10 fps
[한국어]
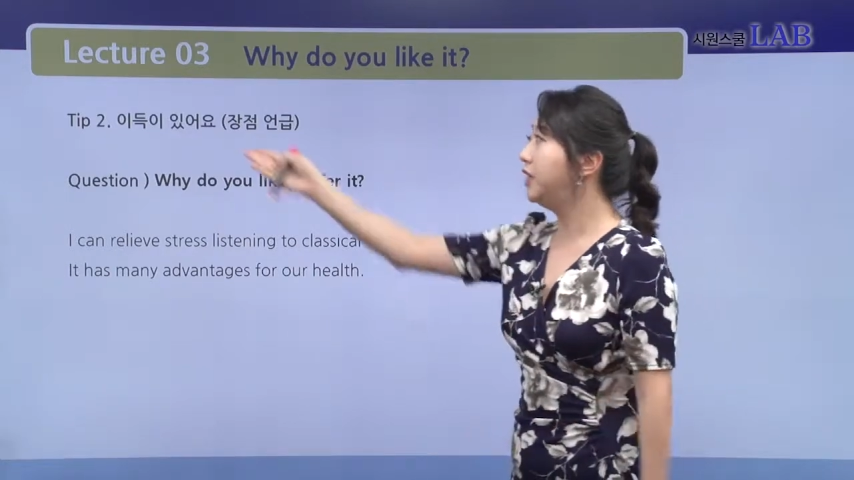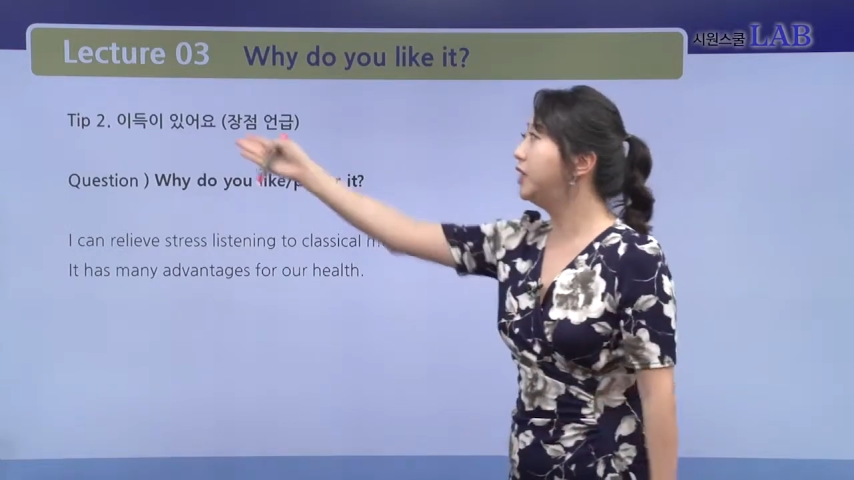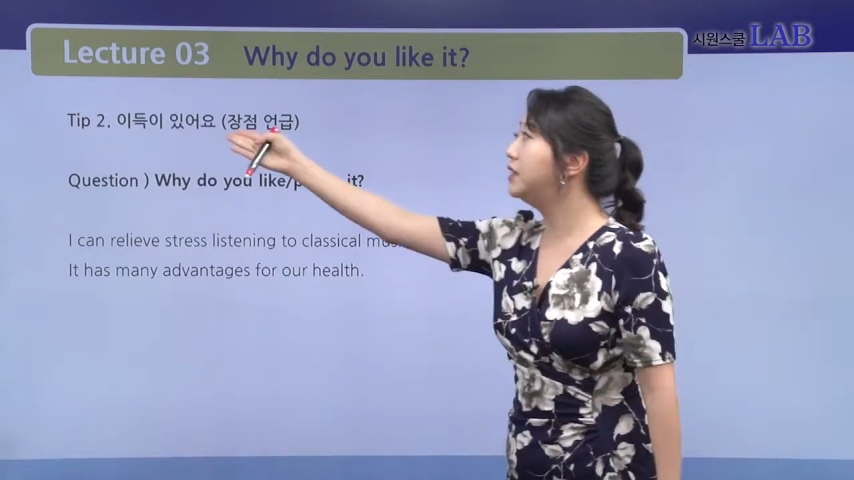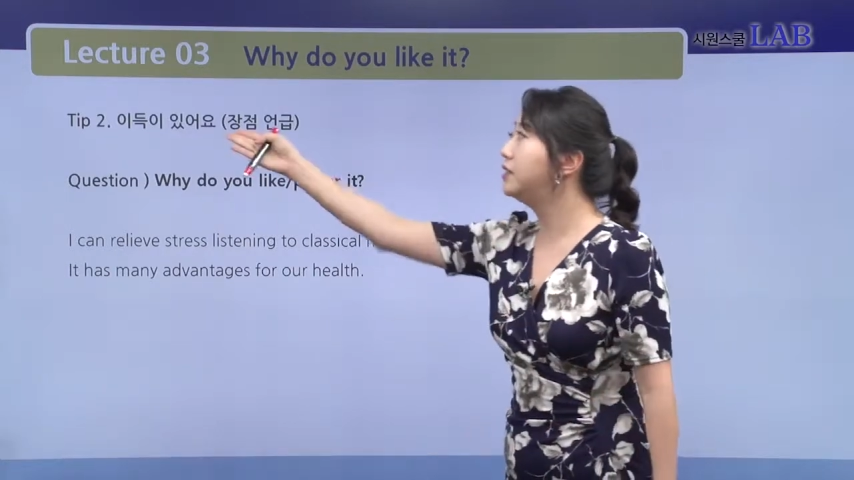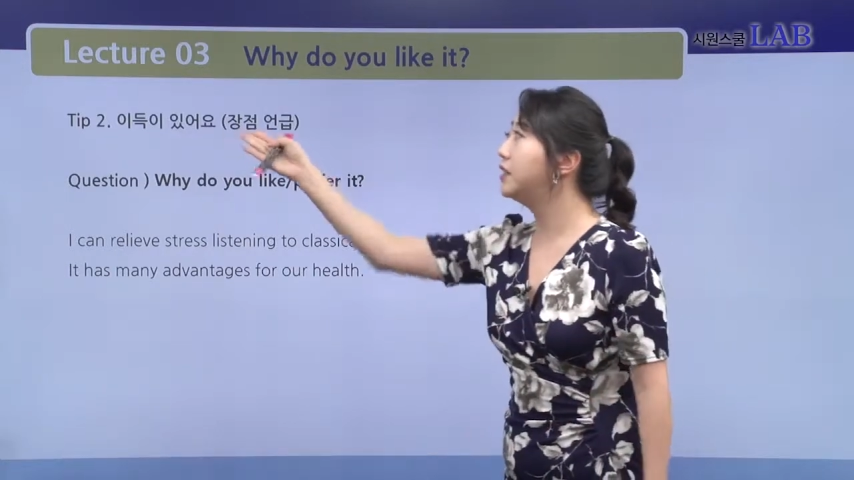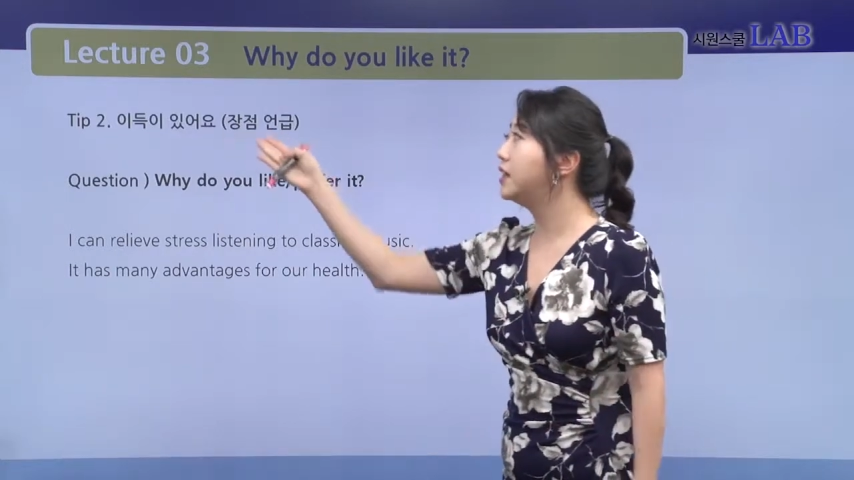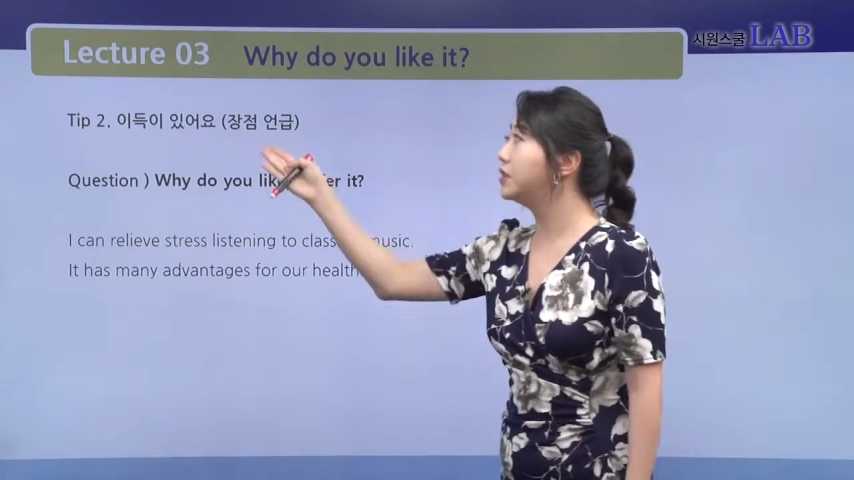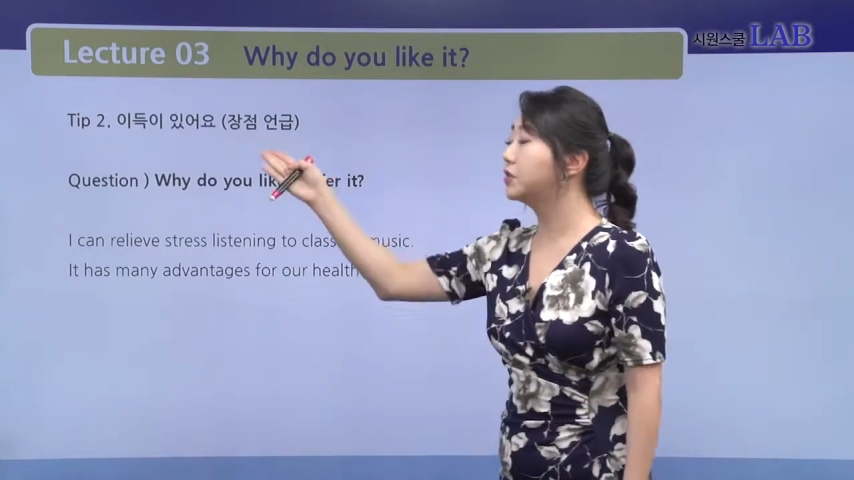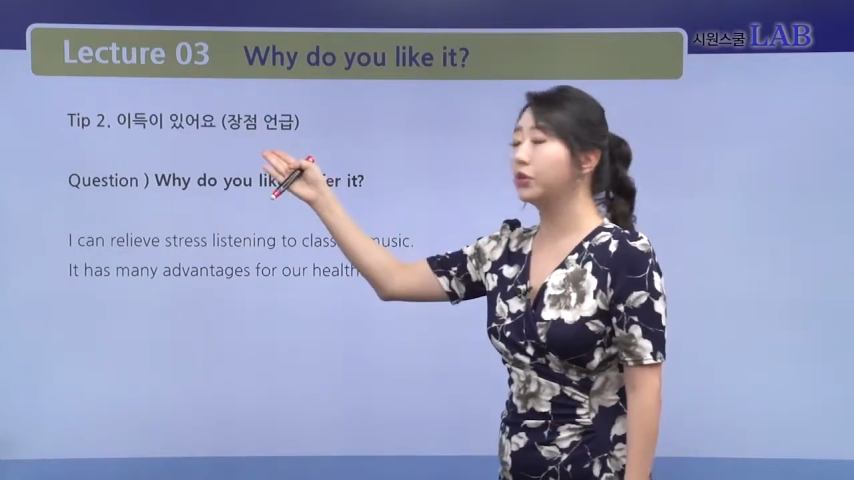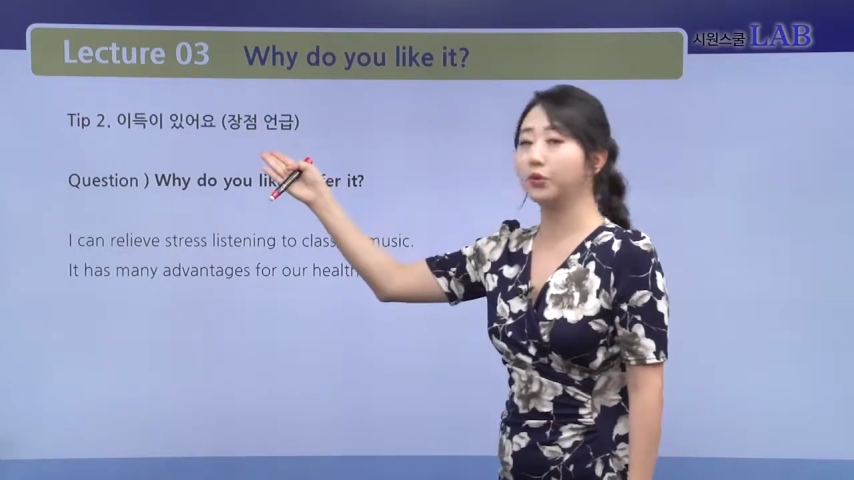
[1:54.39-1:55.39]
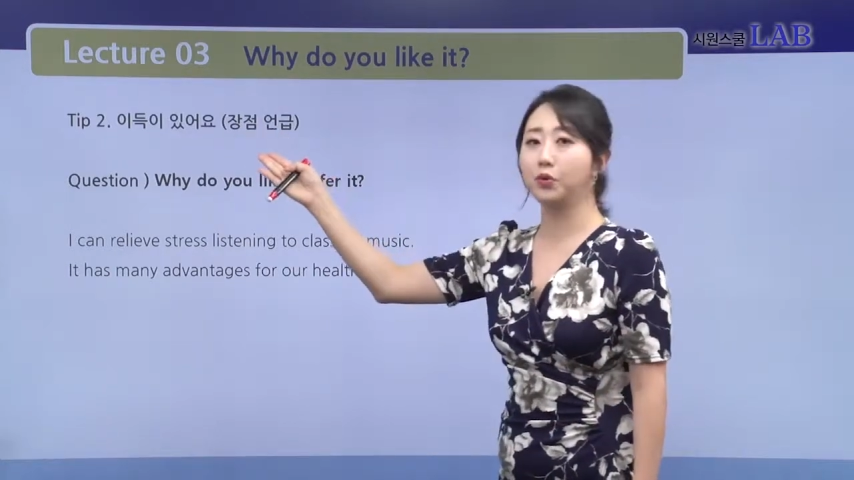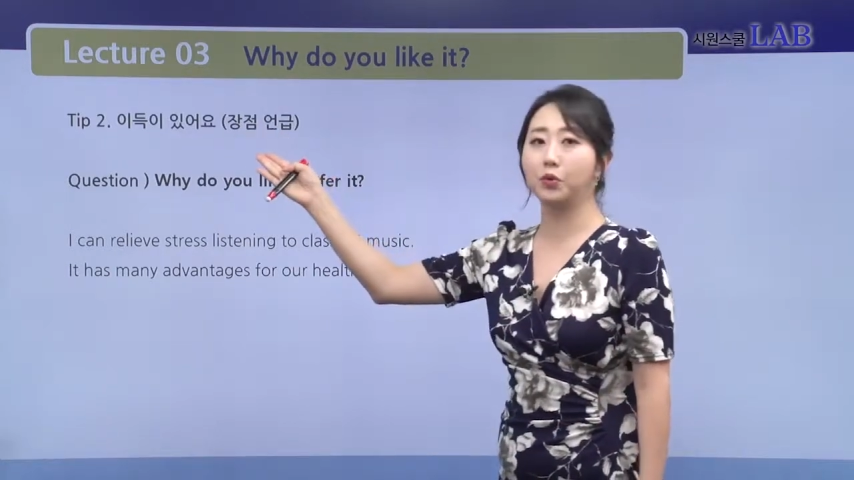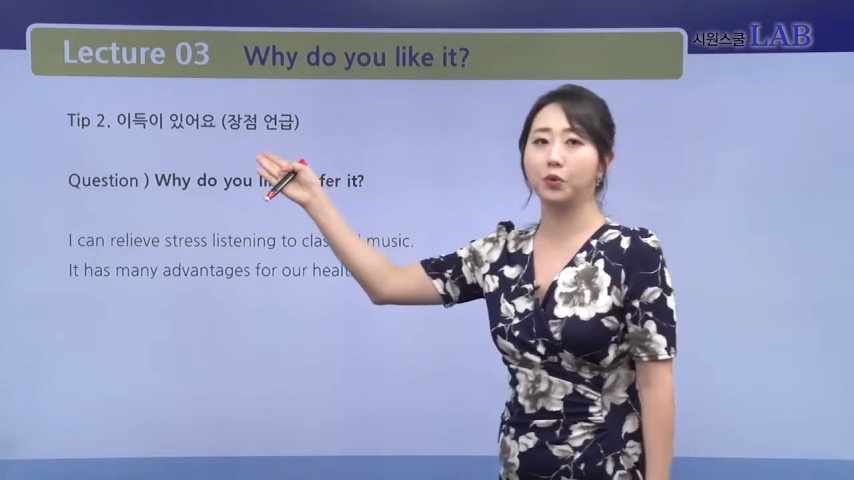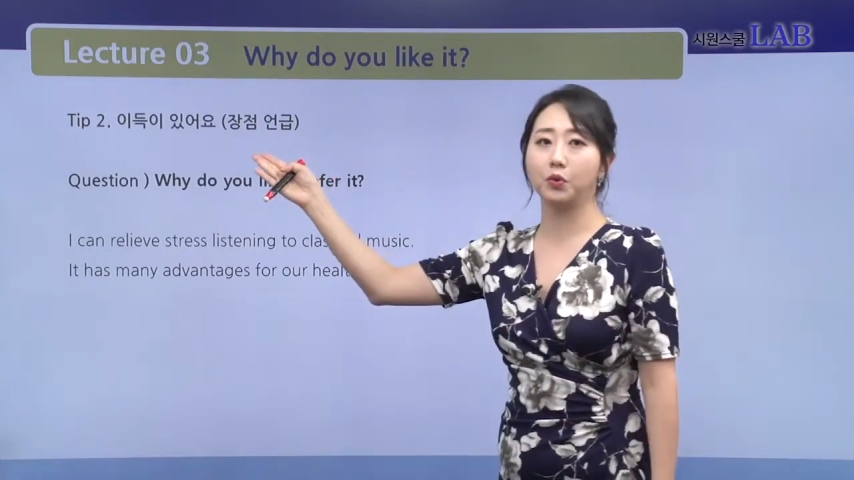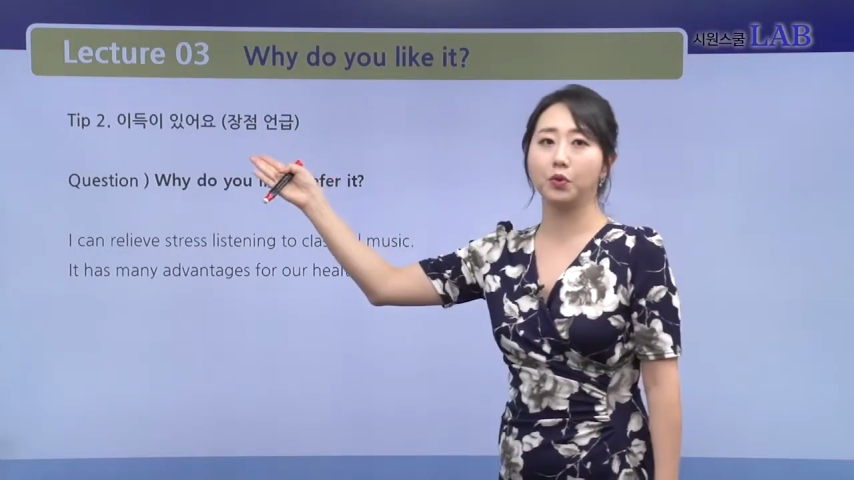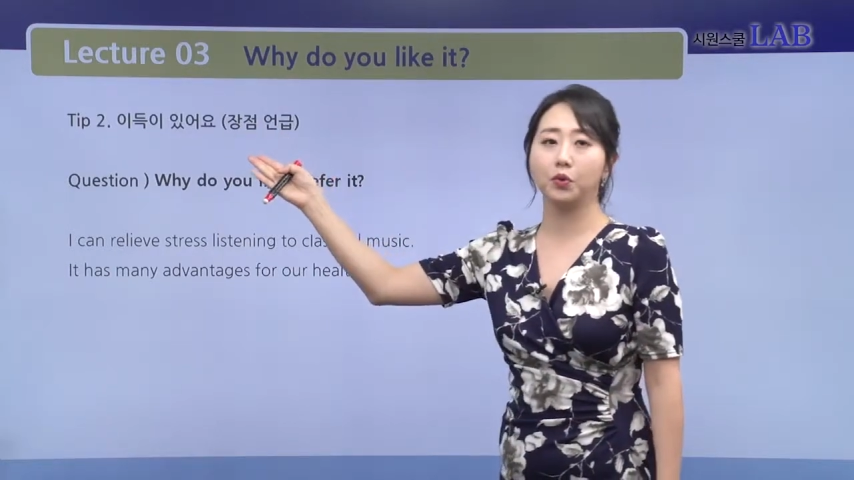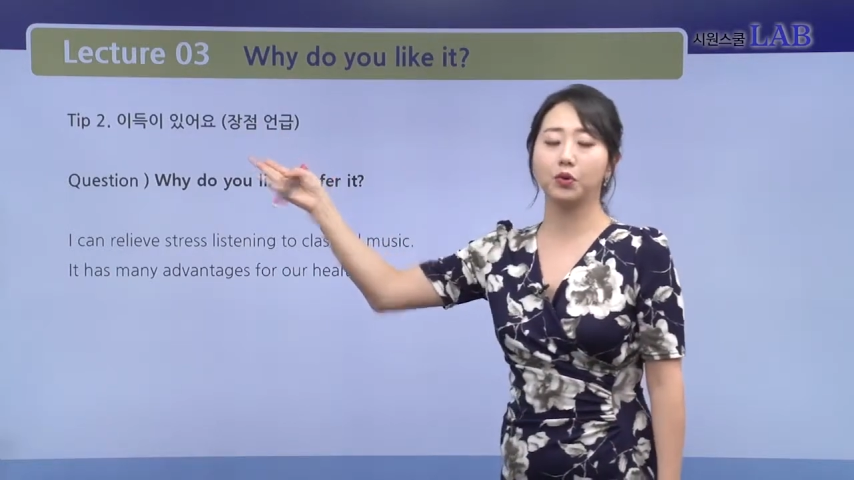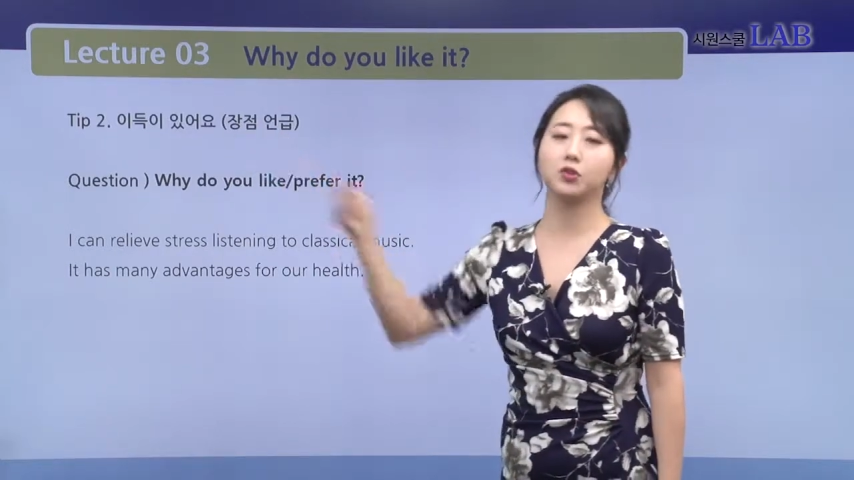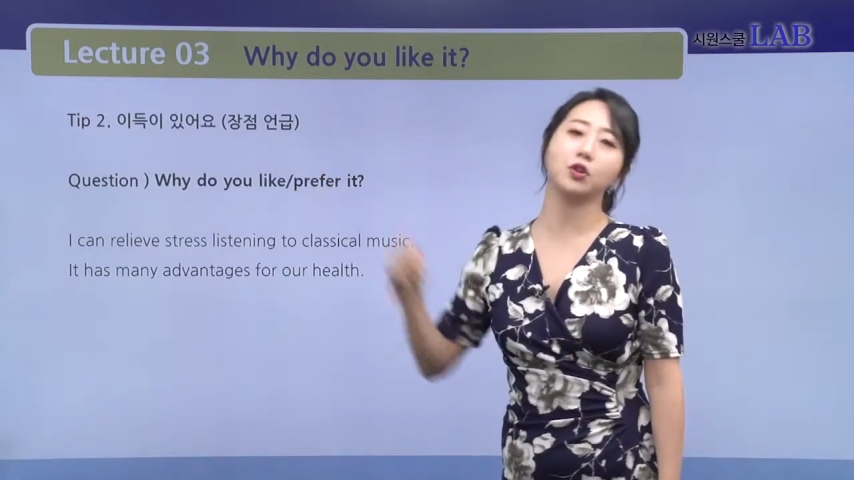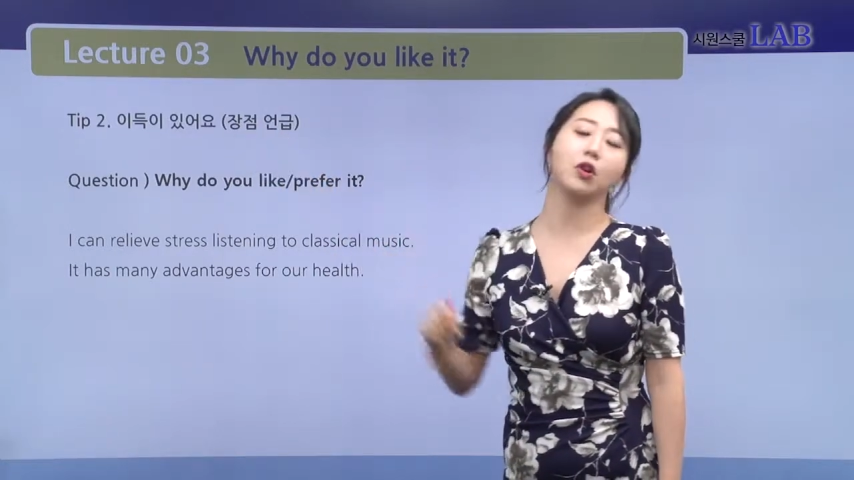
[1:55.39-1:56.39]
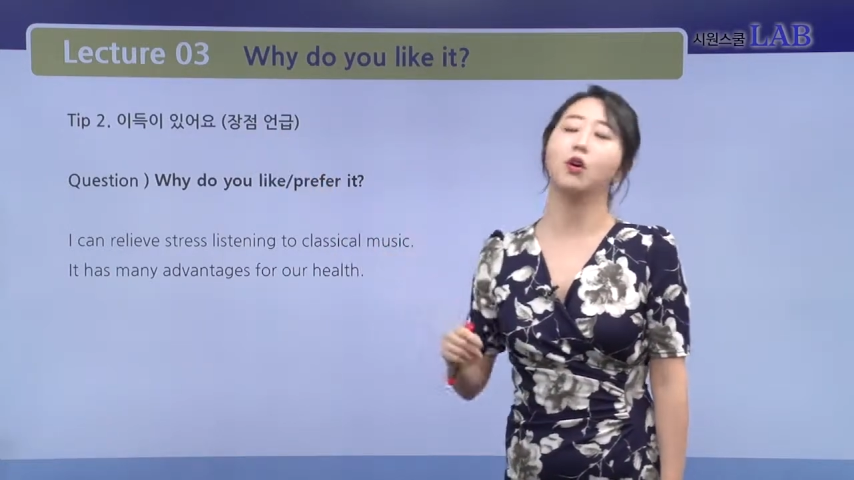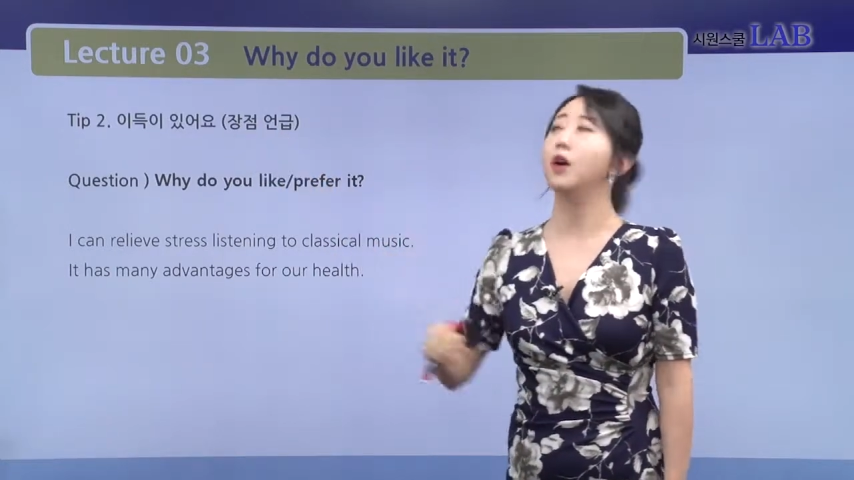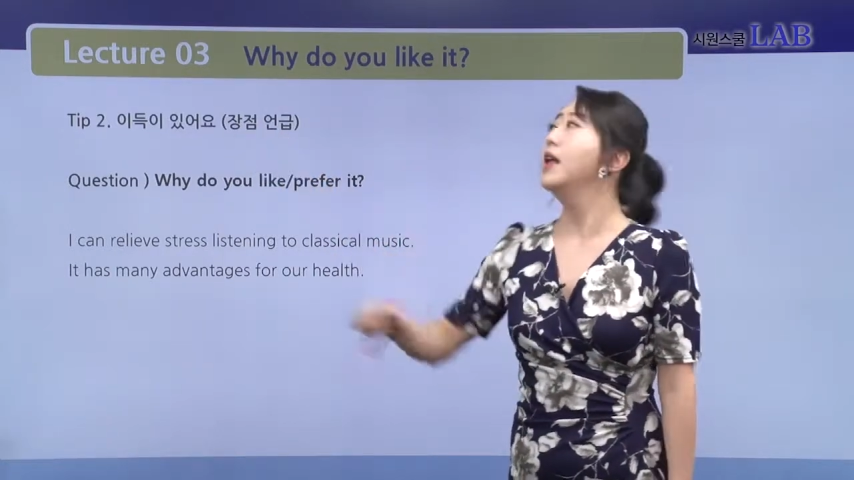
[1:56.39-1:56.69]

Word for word: 이득이 있어요. 그렇죠.